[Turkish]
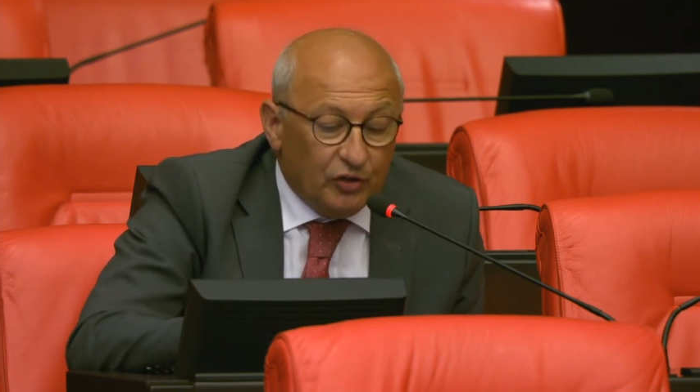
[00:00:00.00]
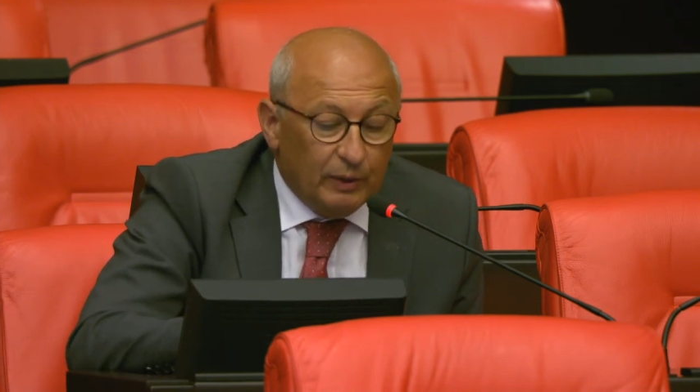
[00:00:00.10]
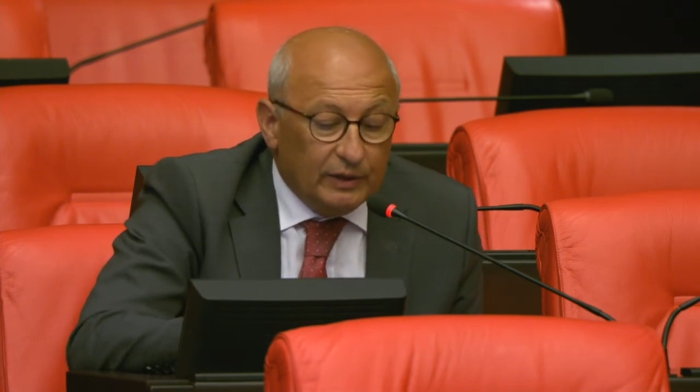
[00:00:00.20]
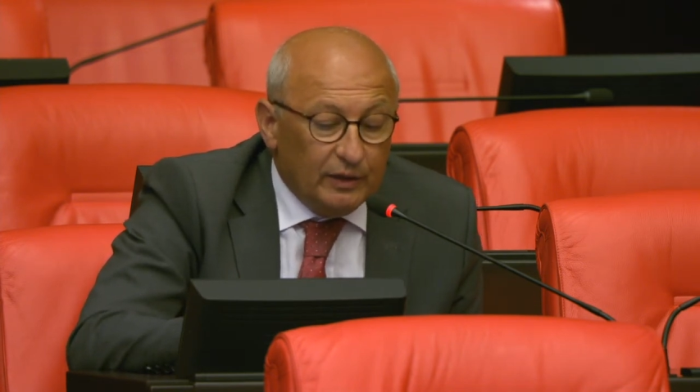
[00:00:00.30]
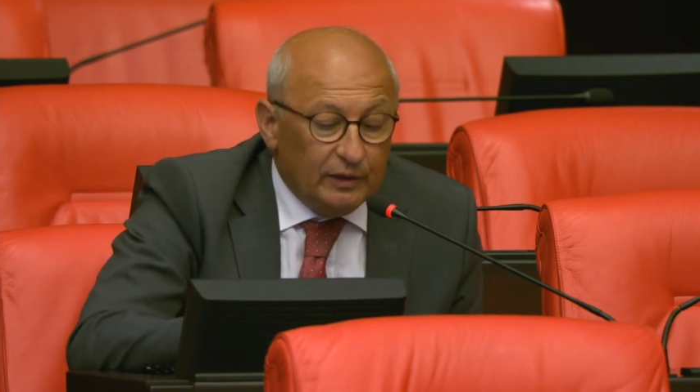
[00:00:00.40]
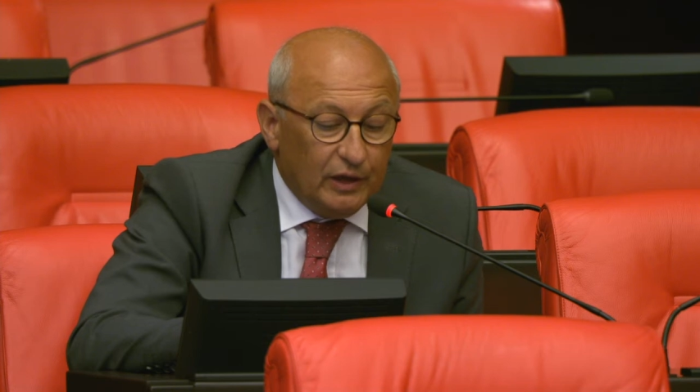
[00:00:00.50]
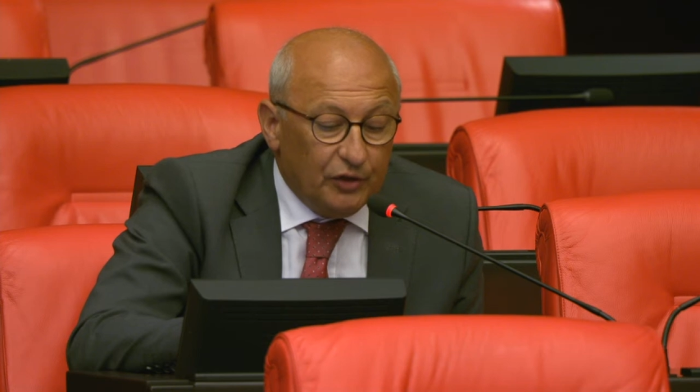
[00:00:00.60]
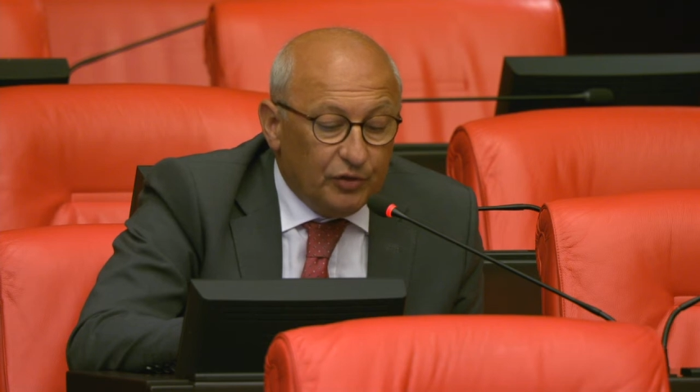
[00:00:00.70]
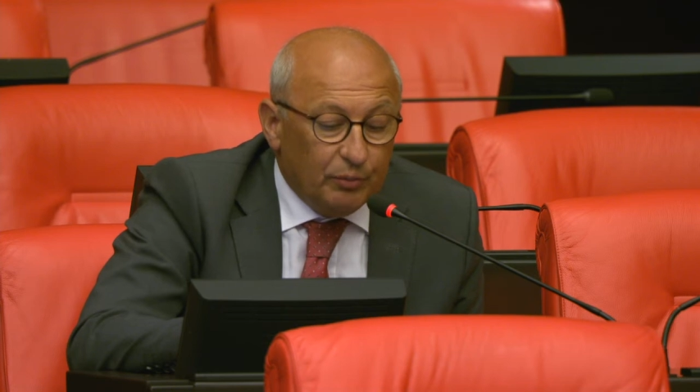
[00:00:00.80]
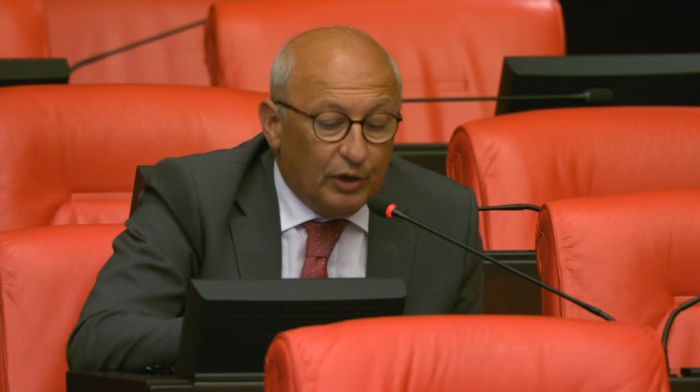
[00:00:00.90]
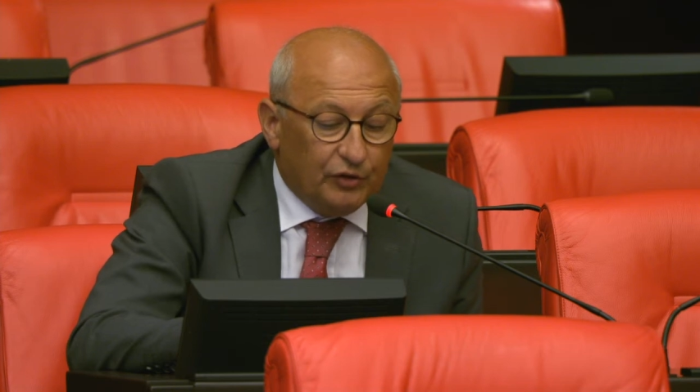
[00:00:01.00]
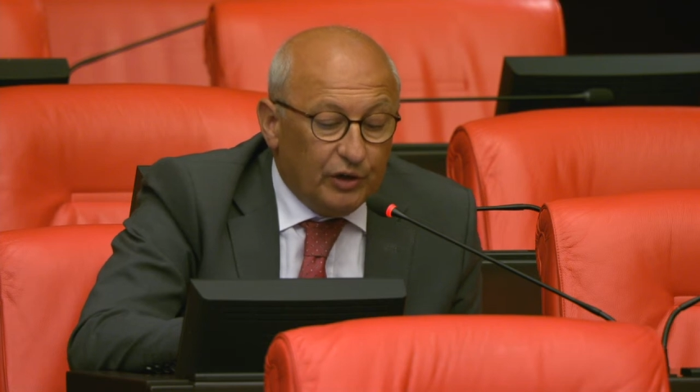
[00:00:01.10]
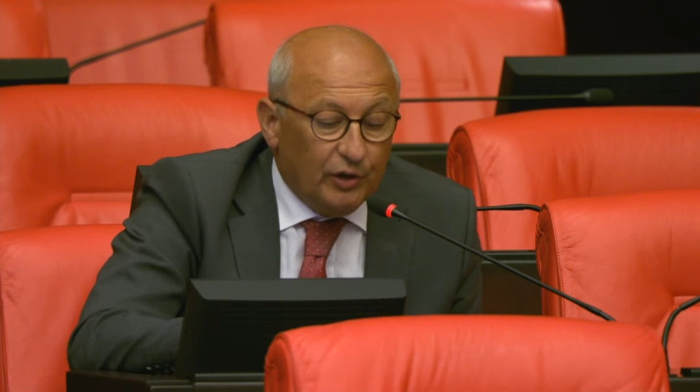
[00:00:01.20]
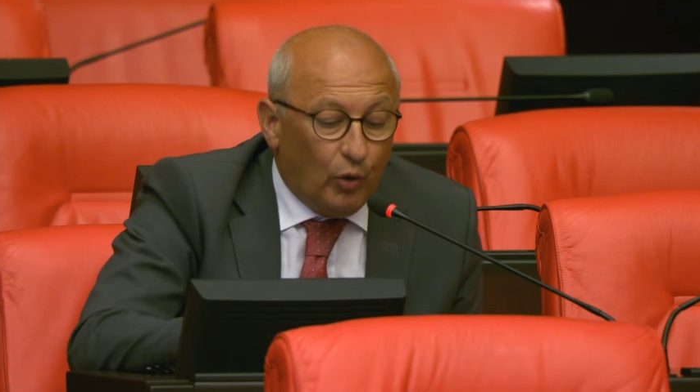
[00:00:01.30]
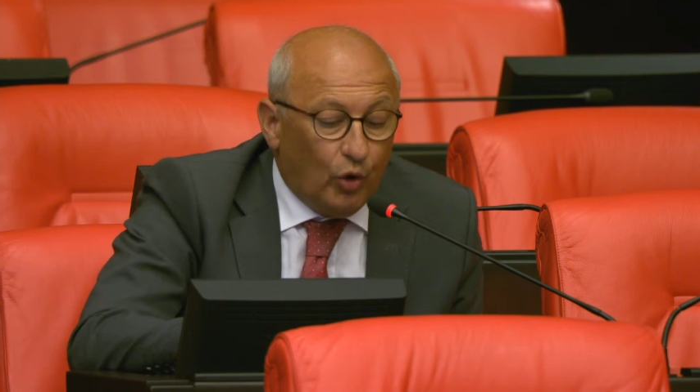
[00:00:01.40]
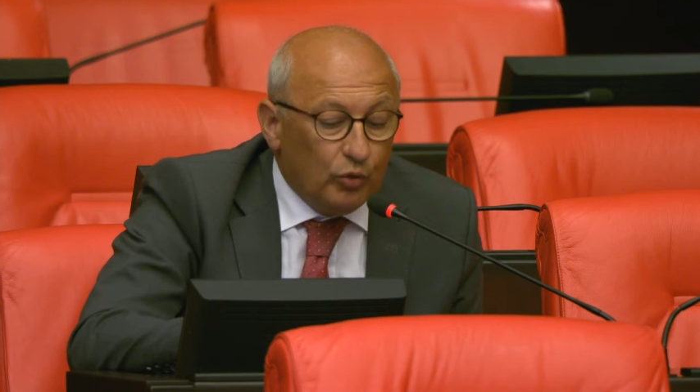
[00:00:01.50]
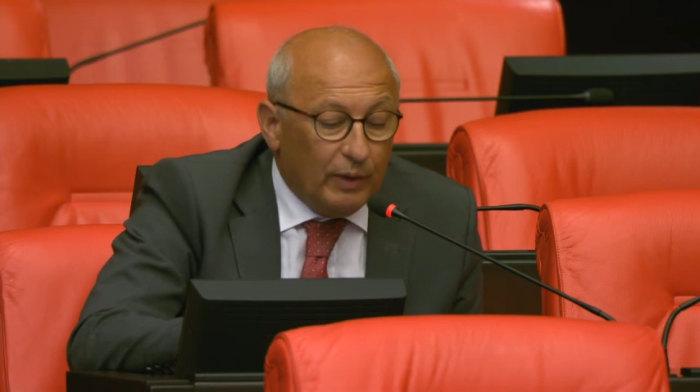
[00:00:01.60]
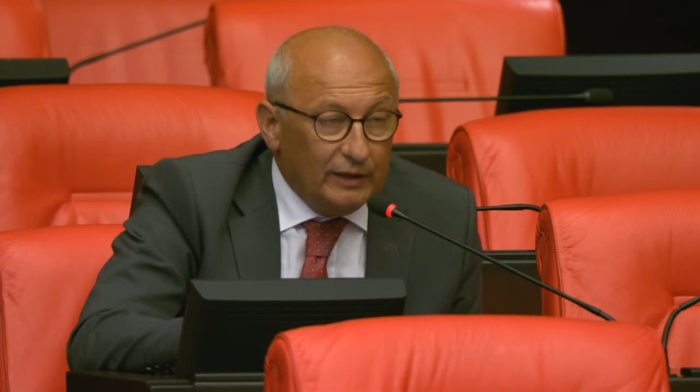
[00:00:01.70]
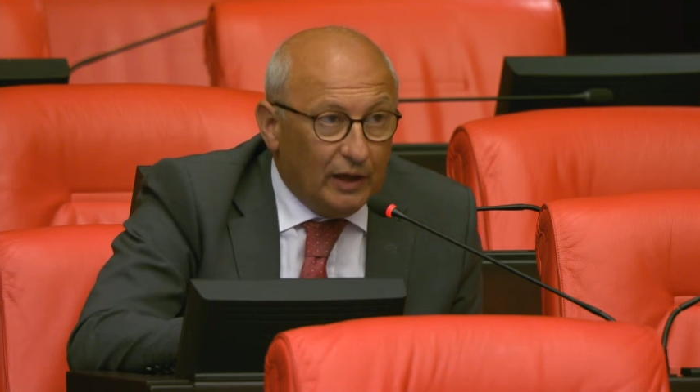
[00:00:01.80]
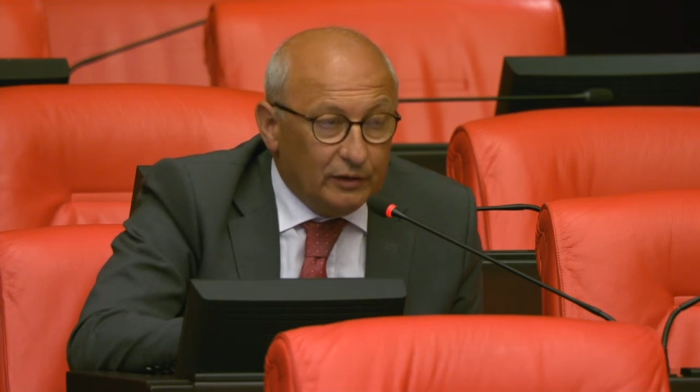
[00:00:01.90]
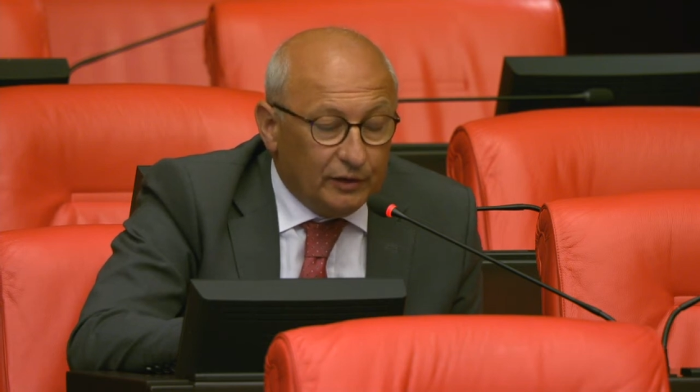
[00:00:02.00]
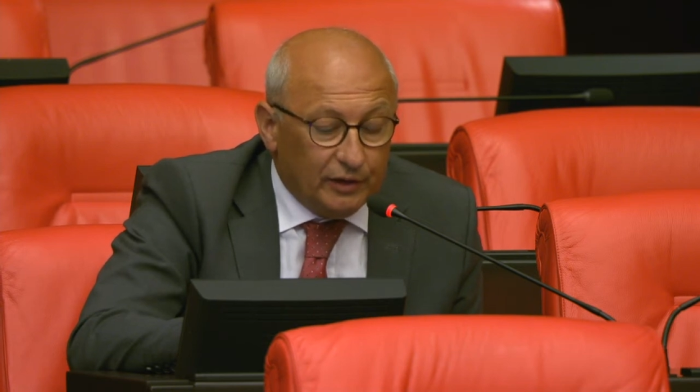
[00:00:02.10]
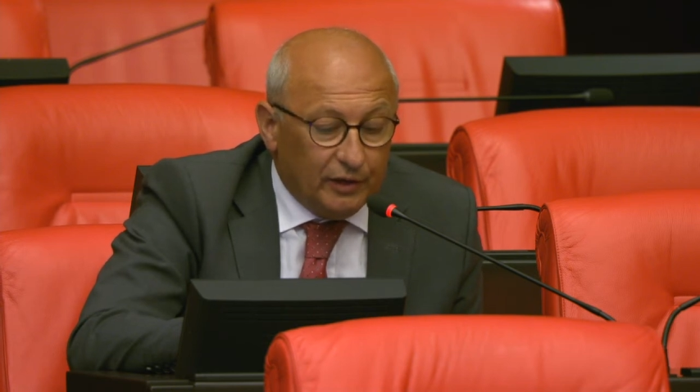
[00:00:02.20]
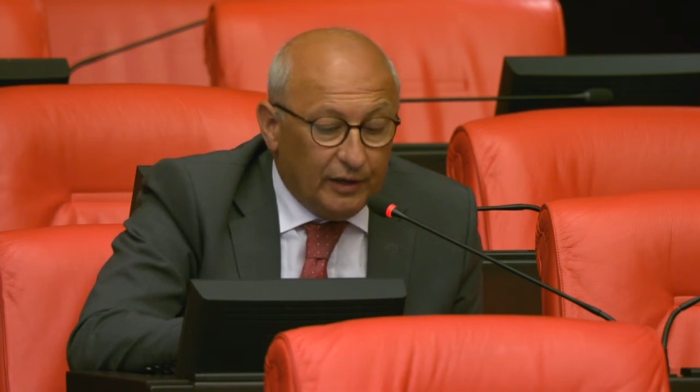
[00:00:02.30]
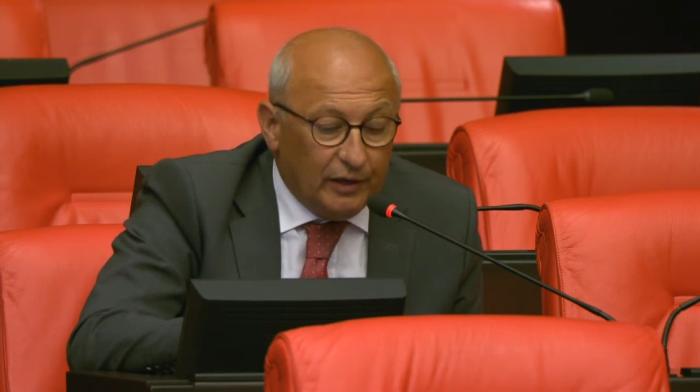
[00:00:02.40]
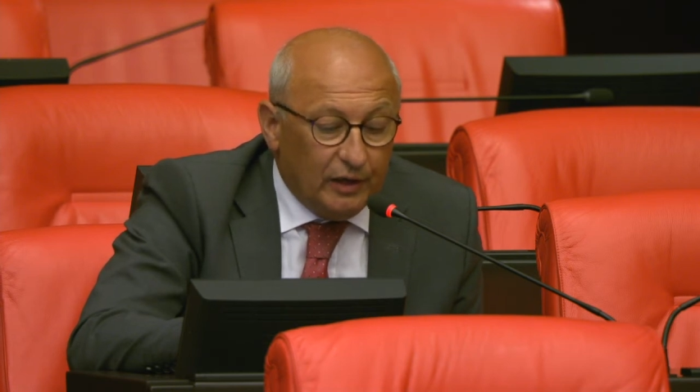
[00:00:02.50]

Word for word: geçmeden iletişim başkanı orman yangınları